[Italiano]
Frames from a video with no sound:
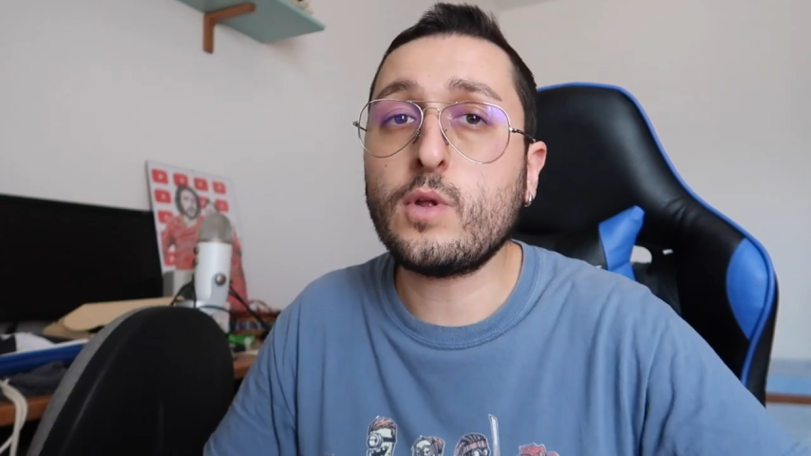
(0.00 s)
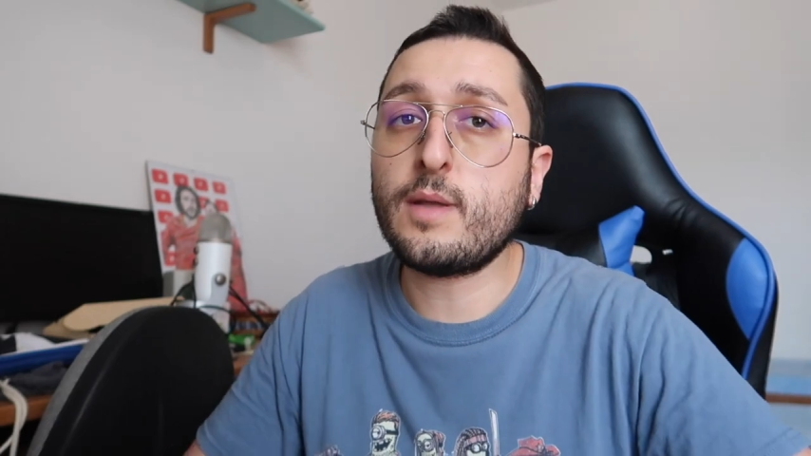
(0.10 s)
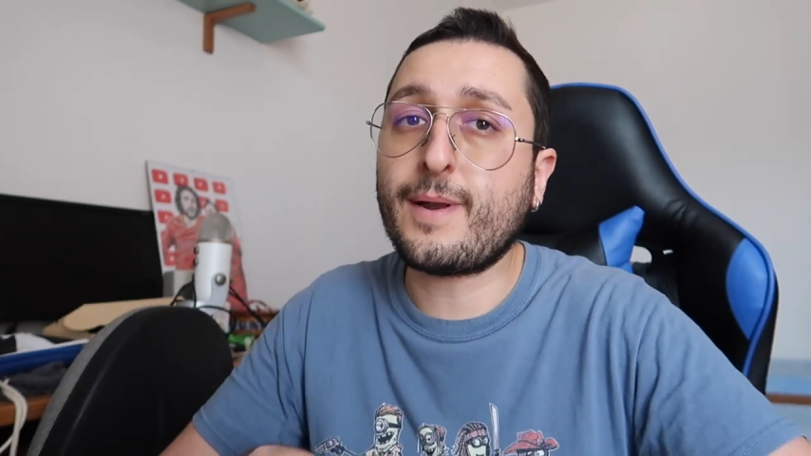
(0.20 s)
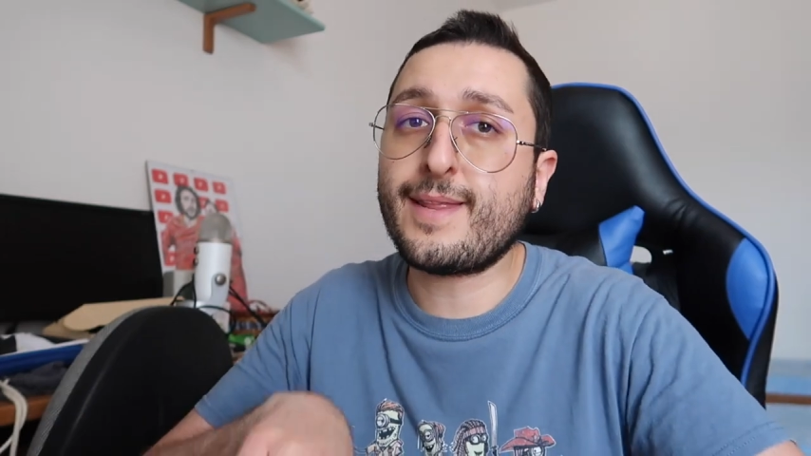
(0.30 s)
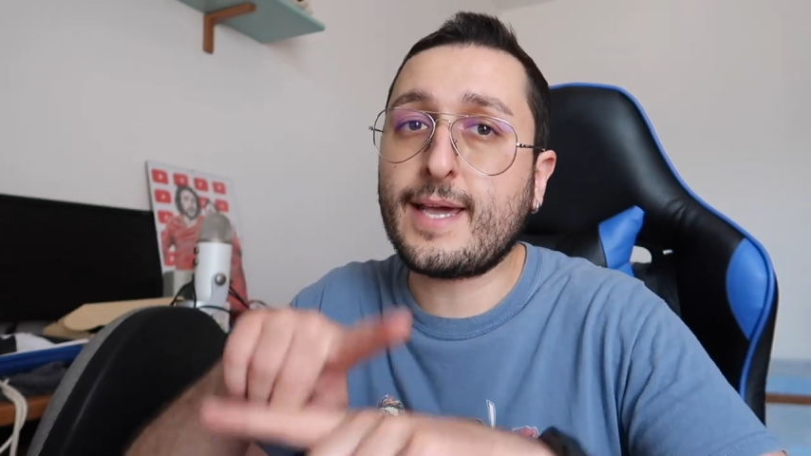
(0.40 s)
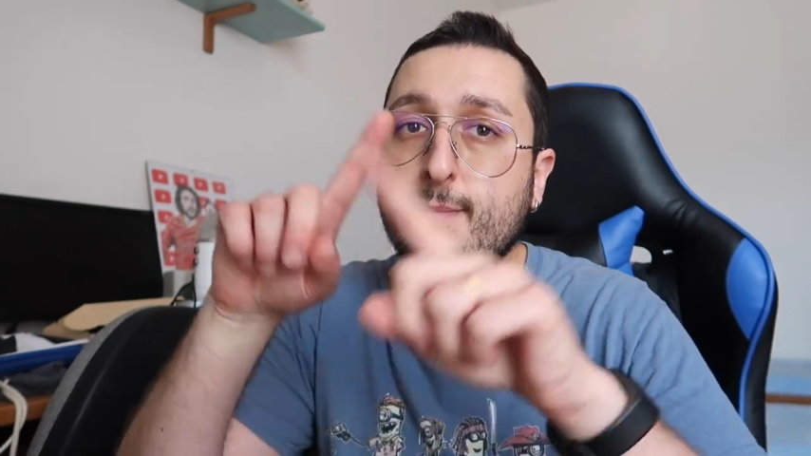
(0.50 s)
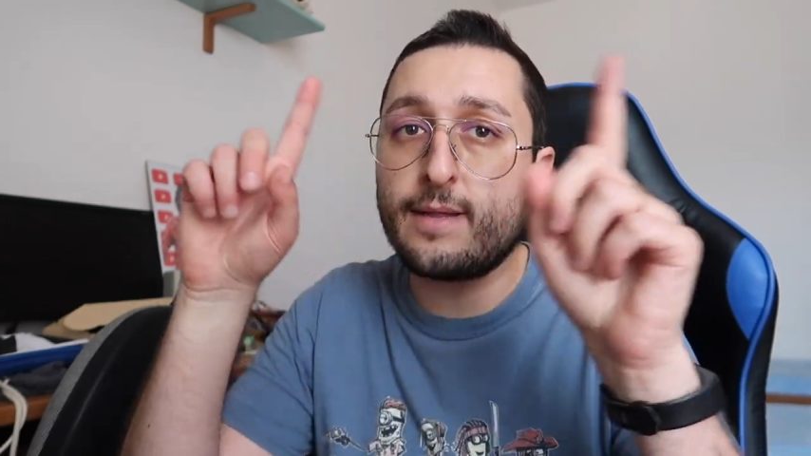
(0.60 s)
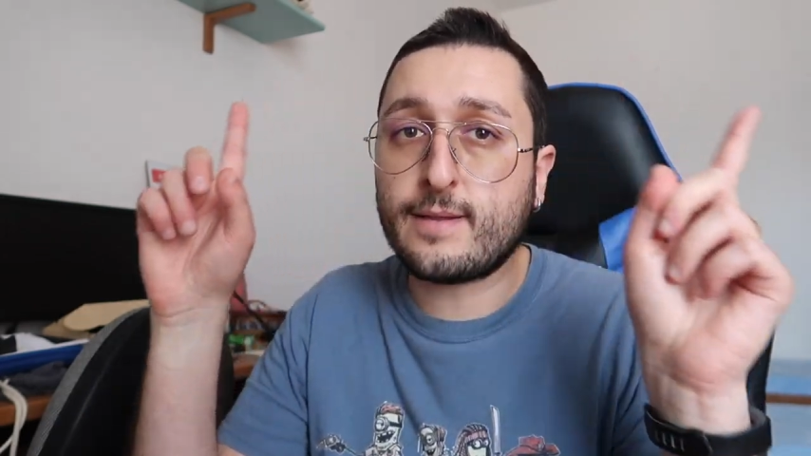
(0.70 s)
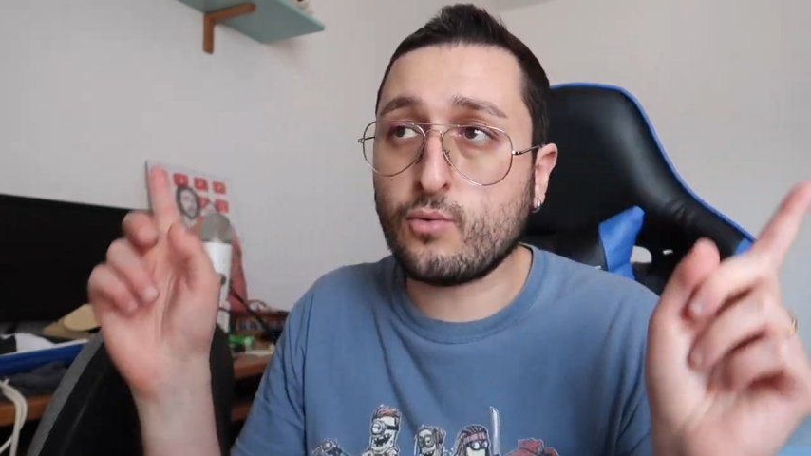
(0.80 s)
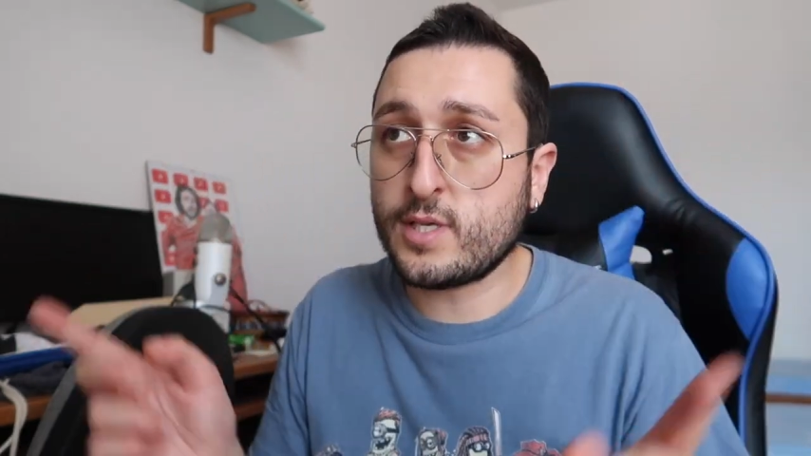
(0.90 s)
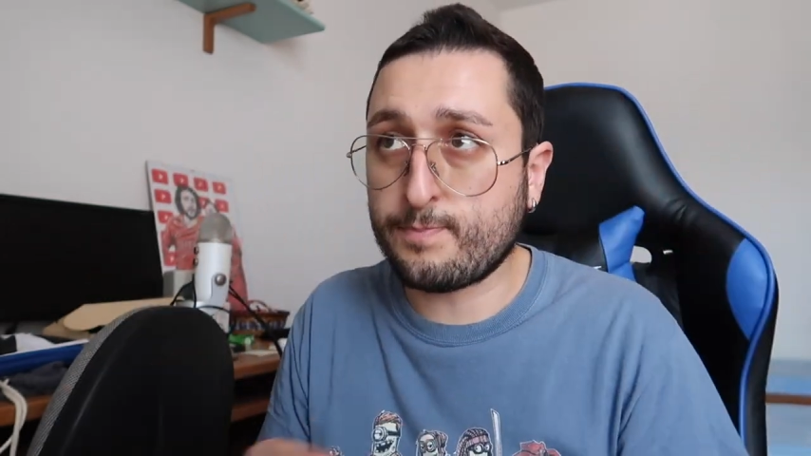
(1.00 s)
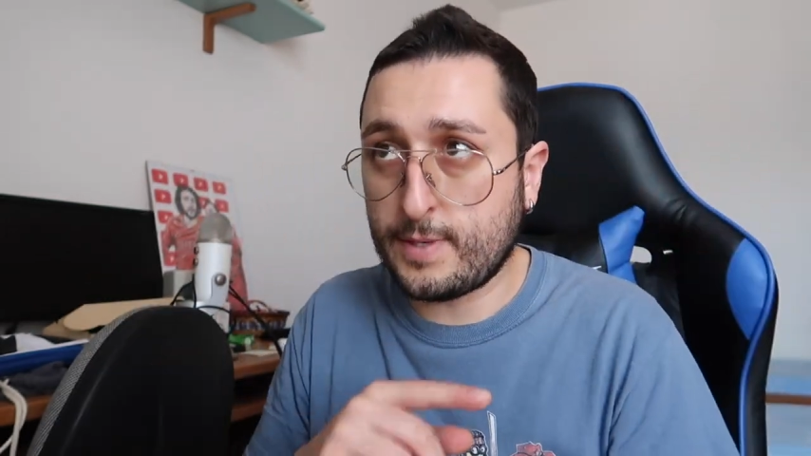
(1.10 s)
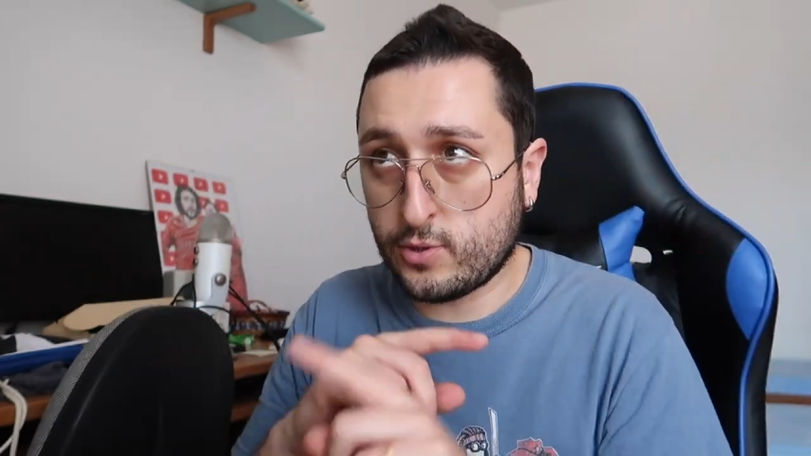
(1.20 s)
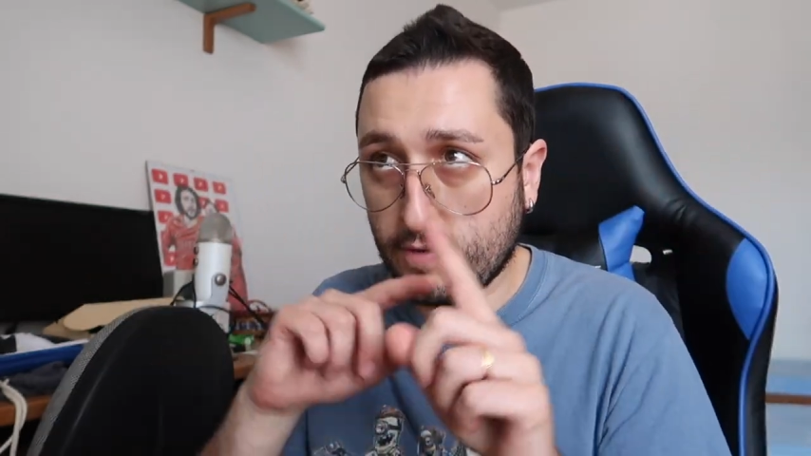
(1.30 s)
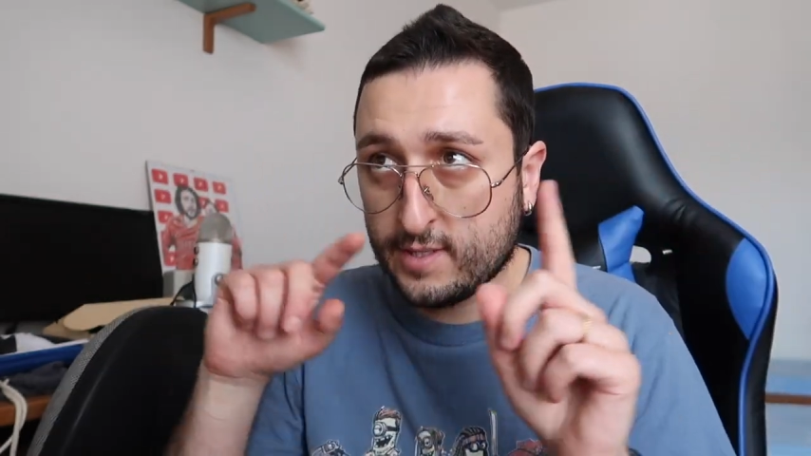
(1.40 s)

quindi praticamente tu hai speso